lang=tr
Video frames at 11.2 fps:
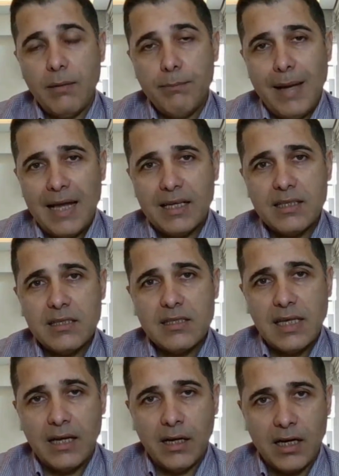Belkıs
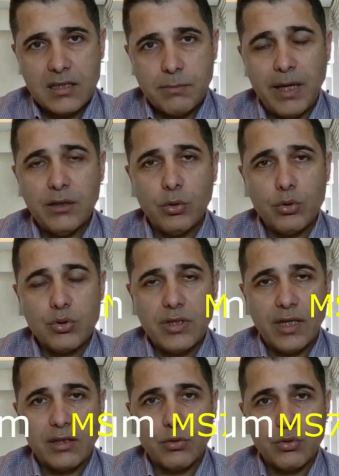yani Aspendos
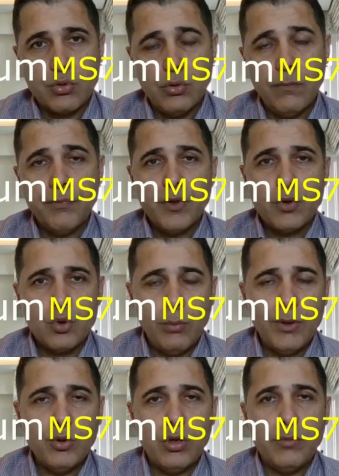tiyatrosu
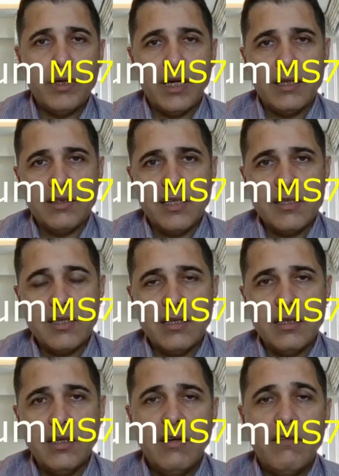Roma döneminin antik
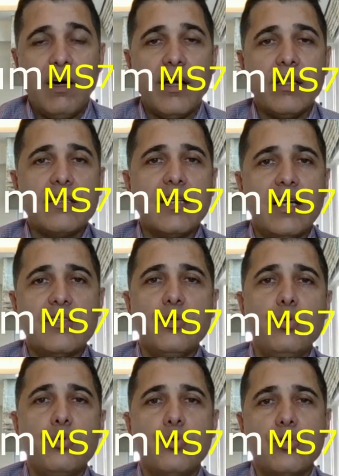eseridir ve arada sadece
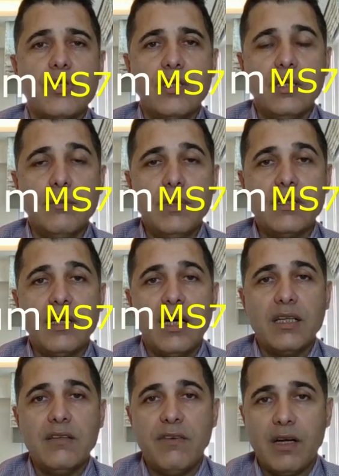300 yıllık bir
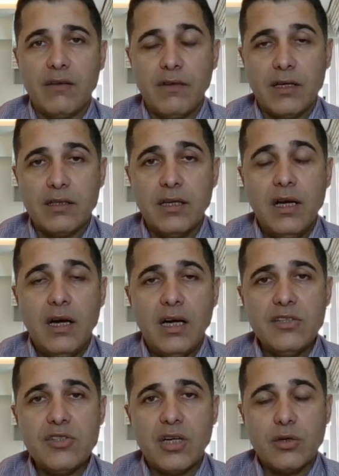tarihi fark vardır.
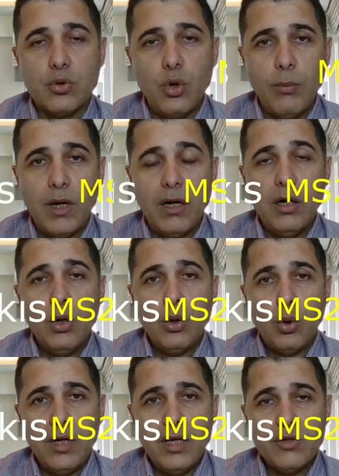Ancak Roma
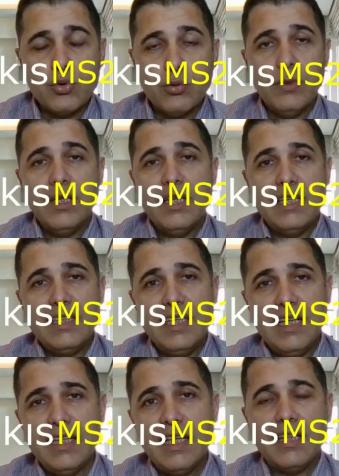Kolezyum
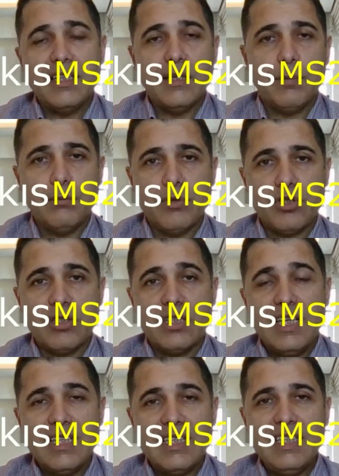yeniden yapılmıştır.
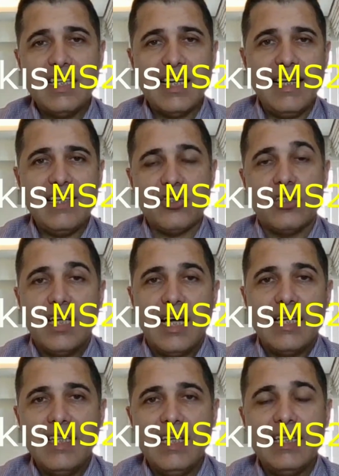Recreation
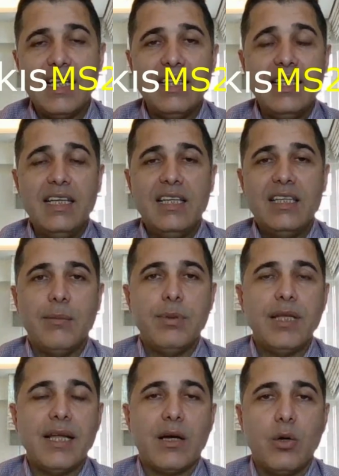yani yeniden
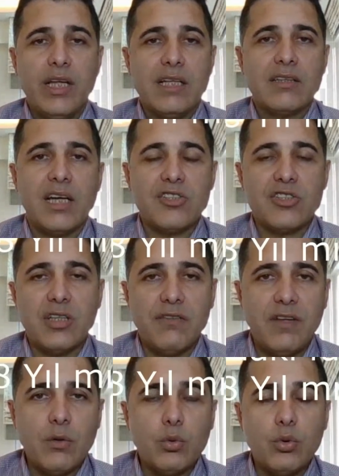yapılarak yani taşları
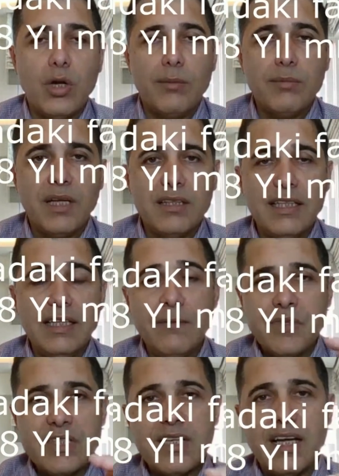falan o dönemden değil
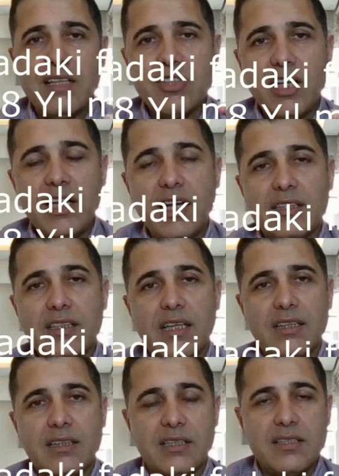sadece en alt
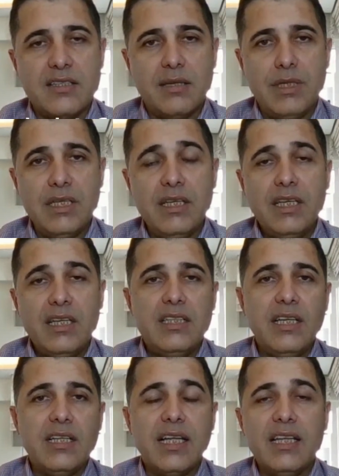kattaki zemini
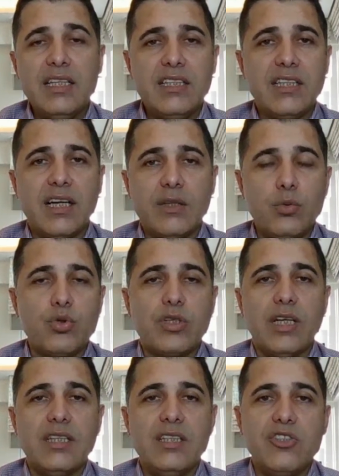yeniden 2 kat 3
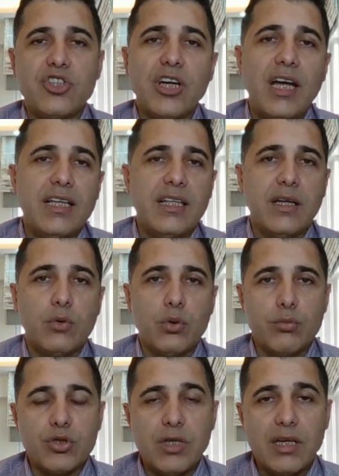kat inşa ederek
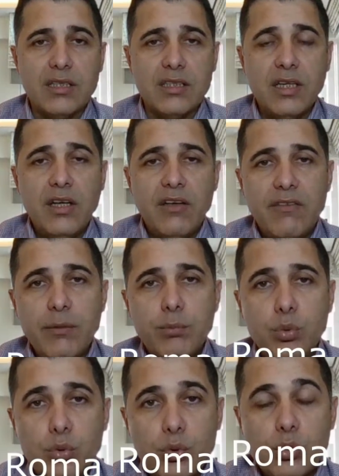kurmuşlardır. Ve
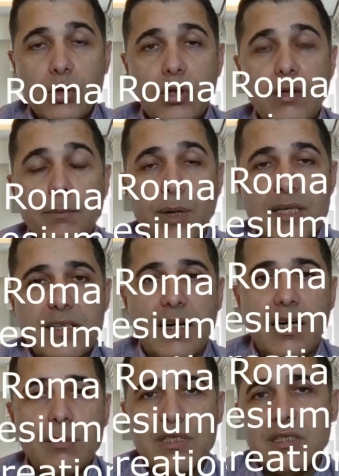bunun
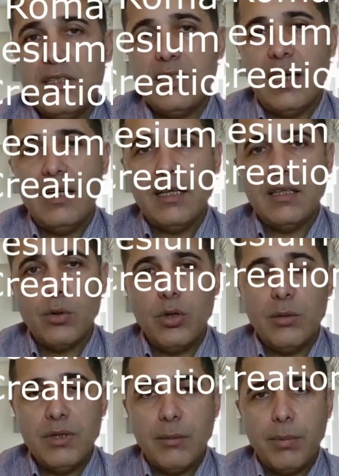pazarlamasını İtalyanlar
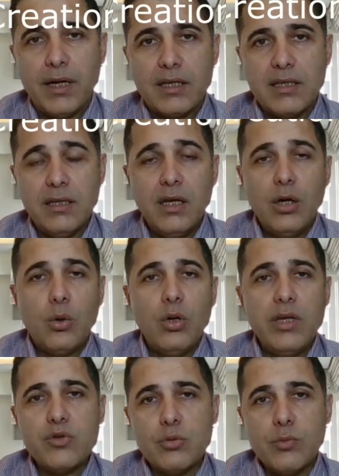öyle bir yapar ki
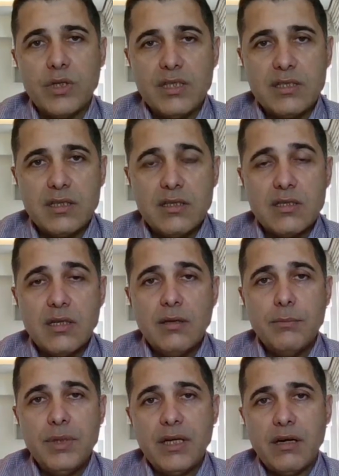kolezyuma gitseniz
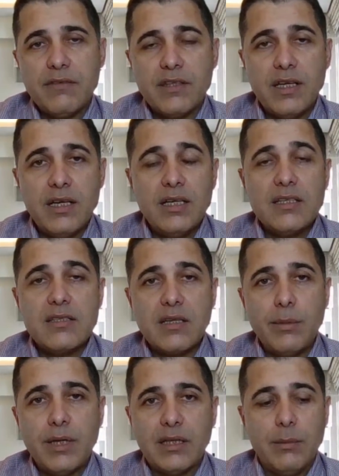bir hafta
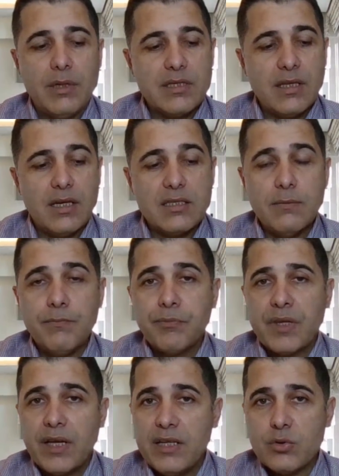sıra beklemeniz lazım.
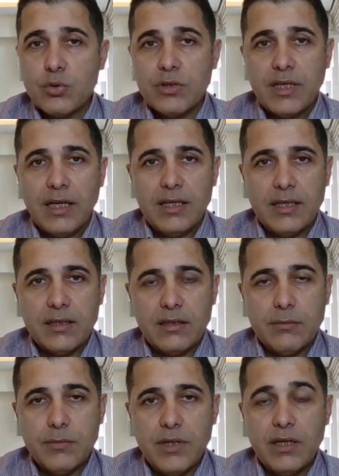En son İtalya'ya
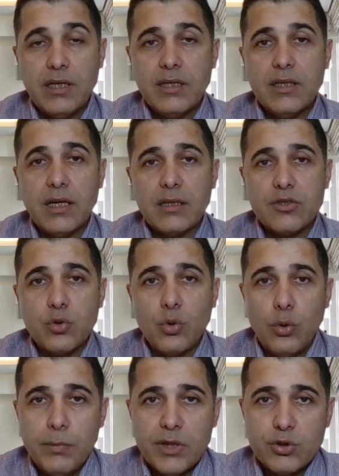gittiğimde yaklaşık
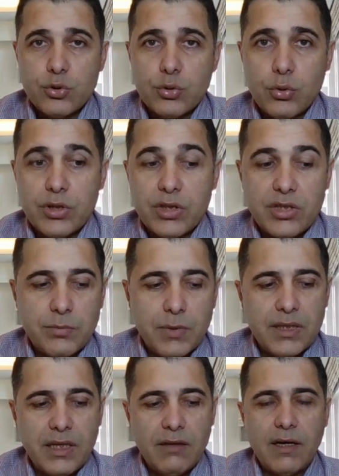15 euro giriş
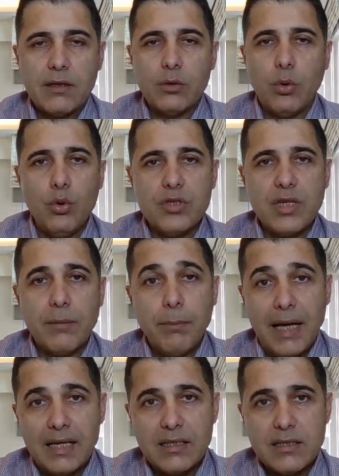bedeli vardı. Oysa
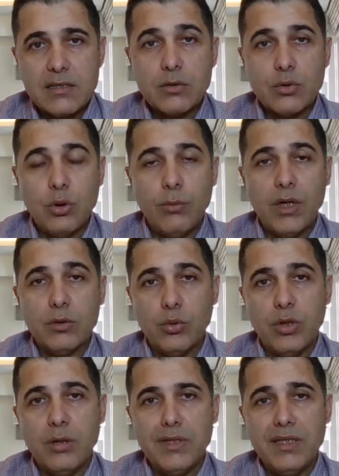Belkıs Roma
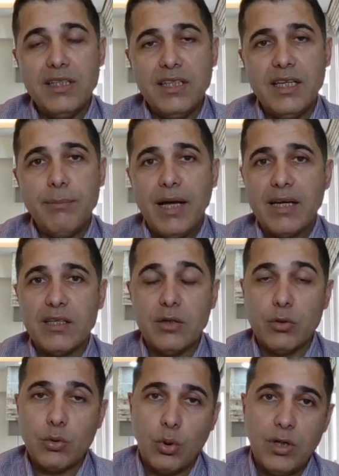döneminin yine belki
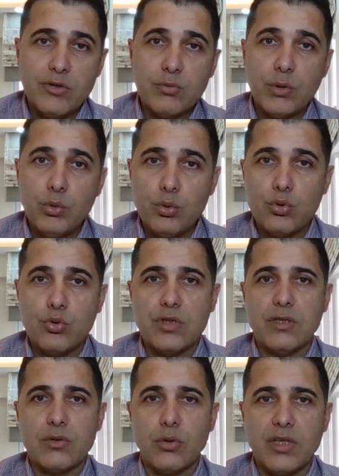kolezyumdan 300
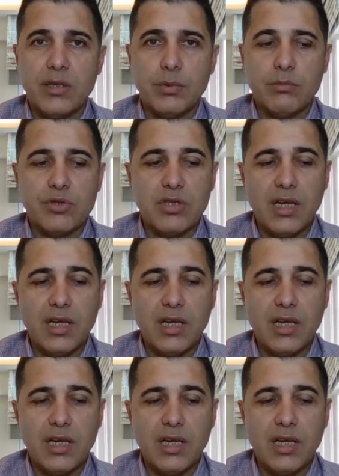yıl sonra yapılmıştır.